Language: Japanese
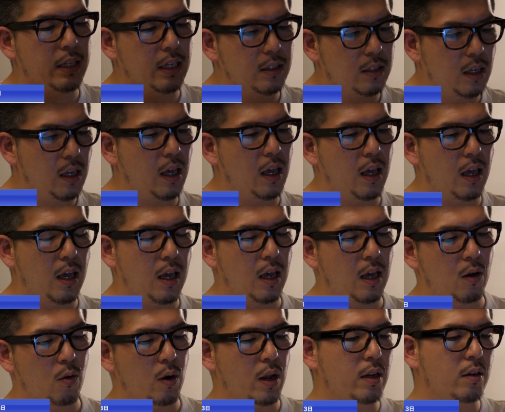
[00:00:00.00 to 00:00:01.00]
ですね、
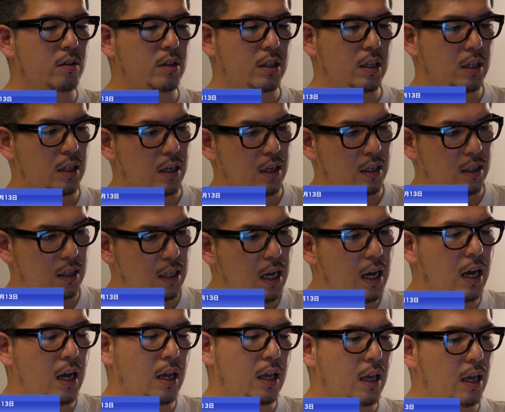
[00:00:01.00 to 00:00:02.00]
えー、ご連絡いただい
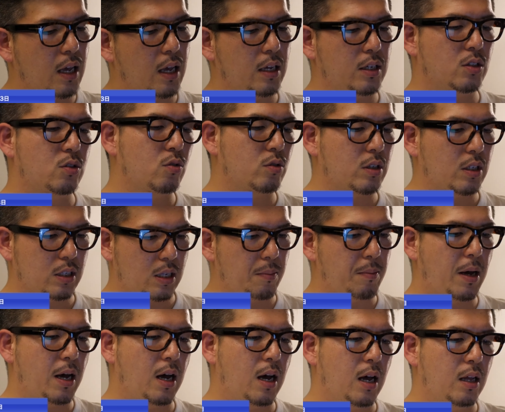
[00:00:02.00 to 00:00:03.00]
た、えー、視聴者
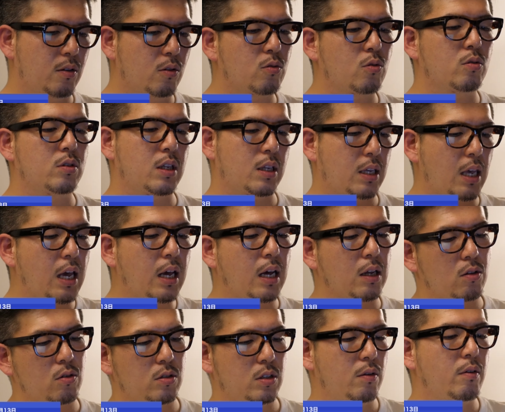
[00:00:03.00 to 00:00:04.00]
様の当選結
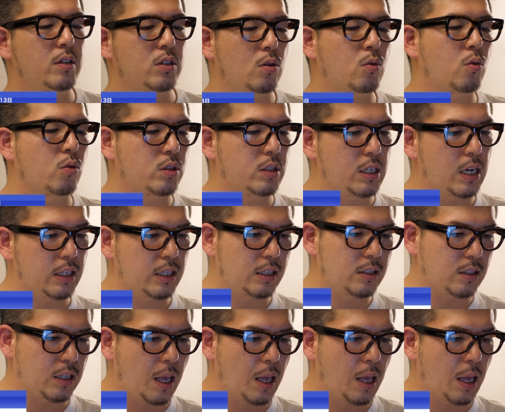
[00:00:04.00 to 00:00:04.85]
果としては一応こちらです